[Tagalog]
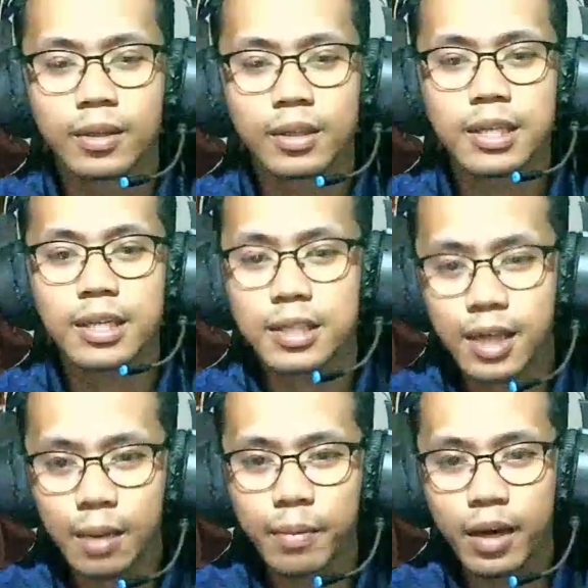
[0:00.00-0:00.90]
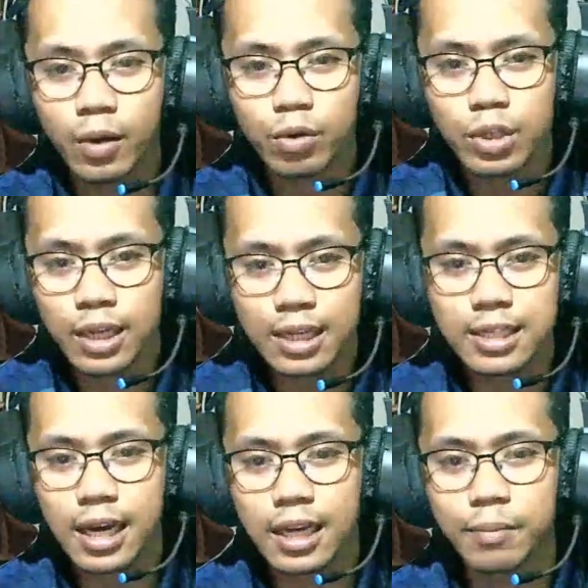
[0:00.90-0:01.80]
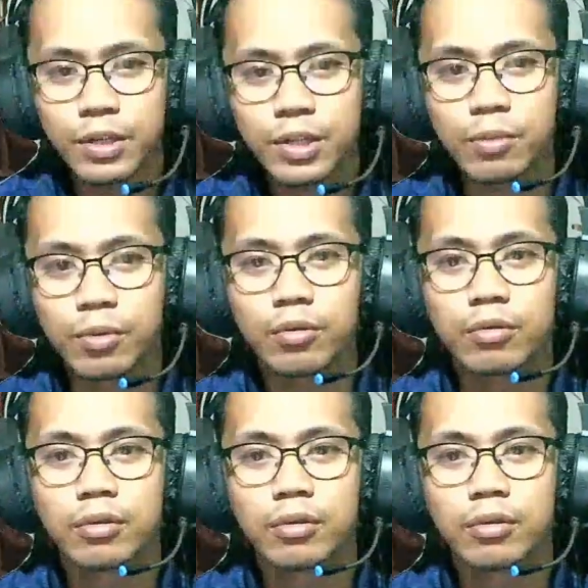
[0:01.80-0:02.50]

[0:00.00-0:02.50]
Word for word: sinasabi o sinasaad mismo